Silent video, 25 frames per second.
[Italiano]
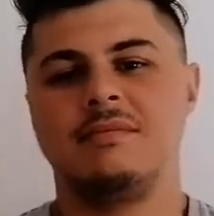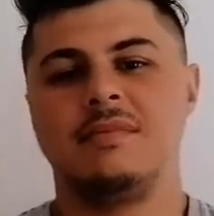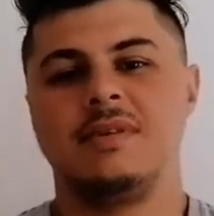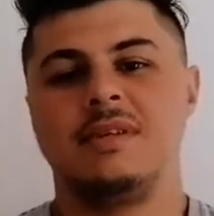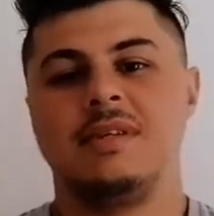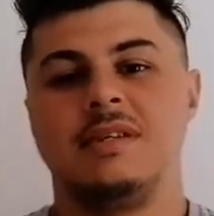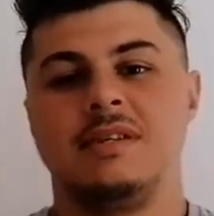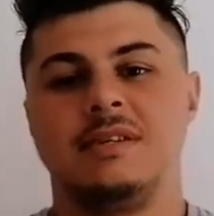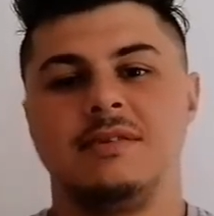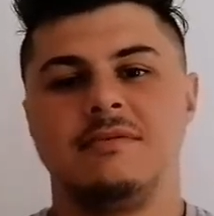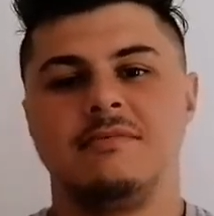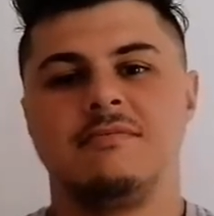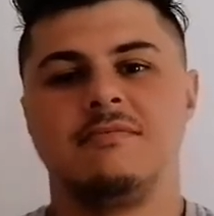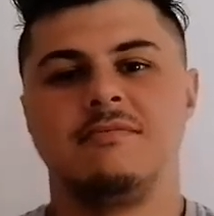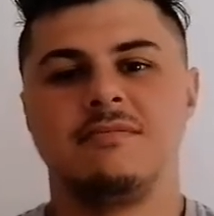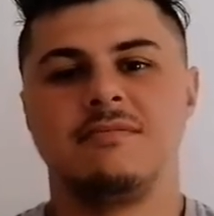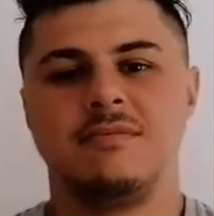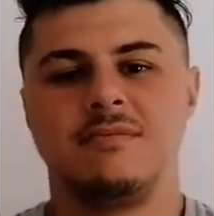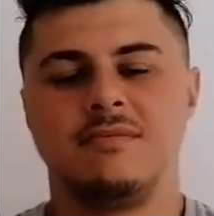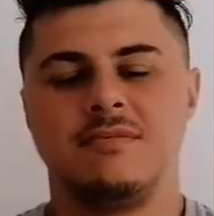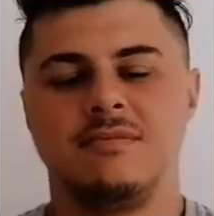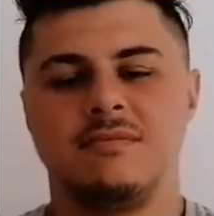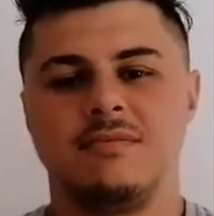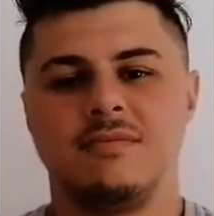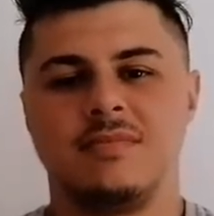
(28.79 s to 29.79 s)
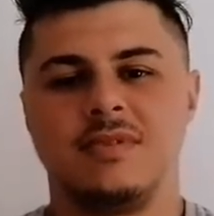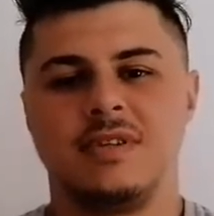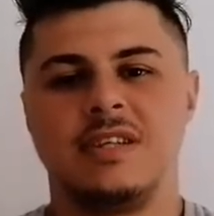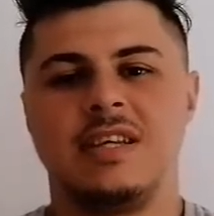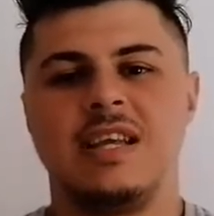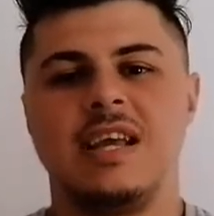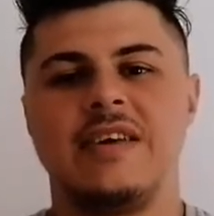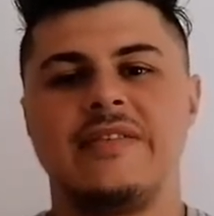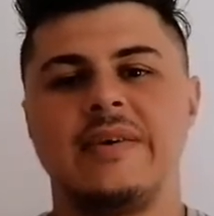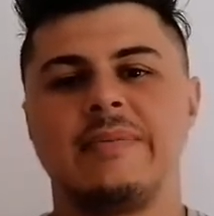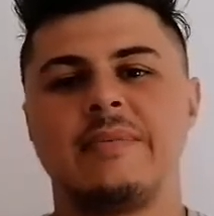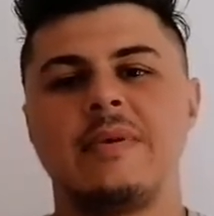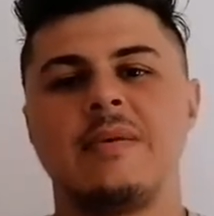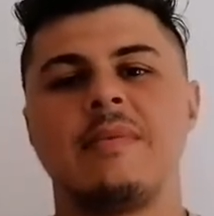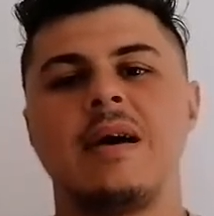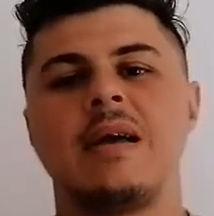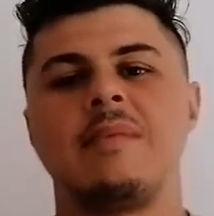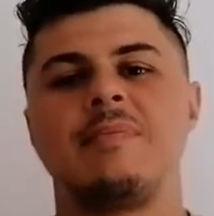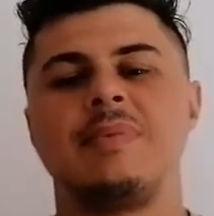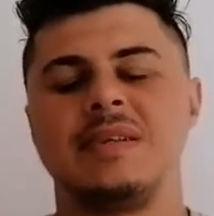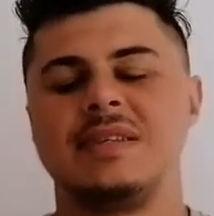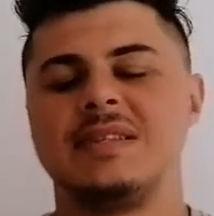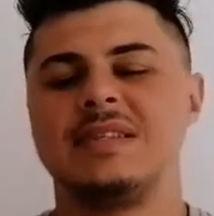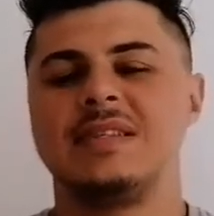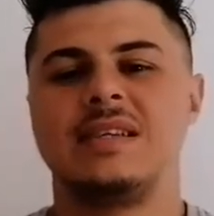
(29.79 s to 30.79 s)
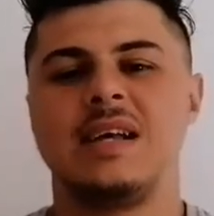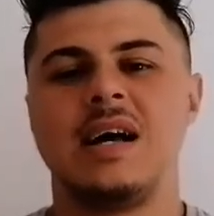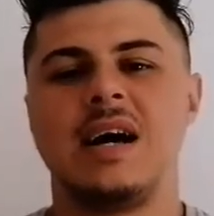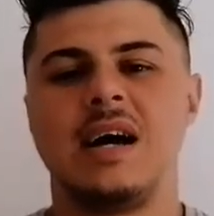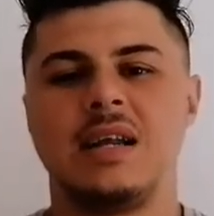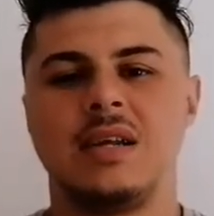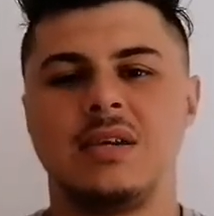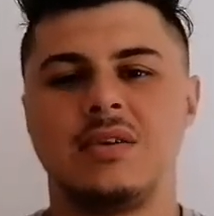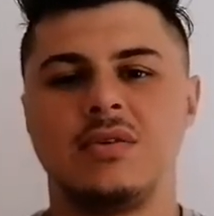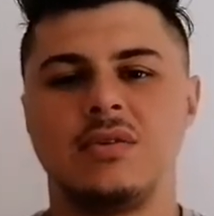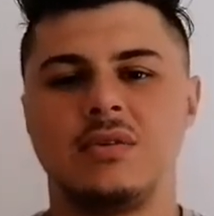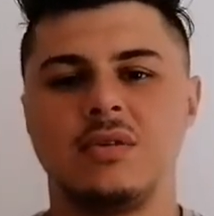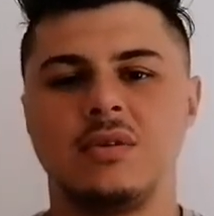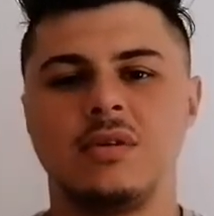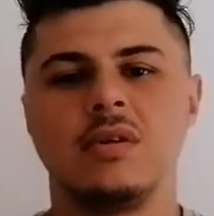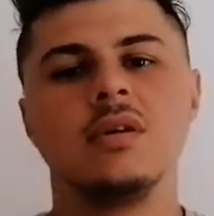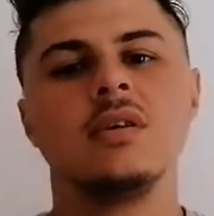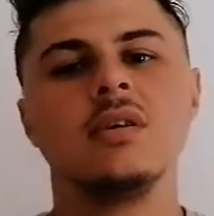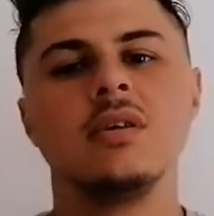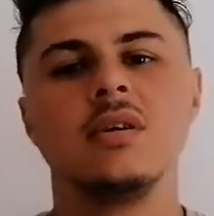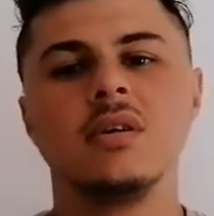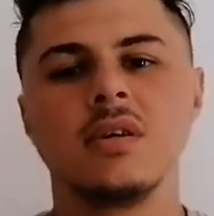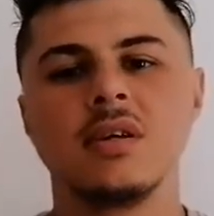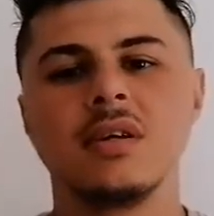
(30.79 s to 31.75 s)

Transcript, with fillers: Ehm, chi avrebbe mai pensato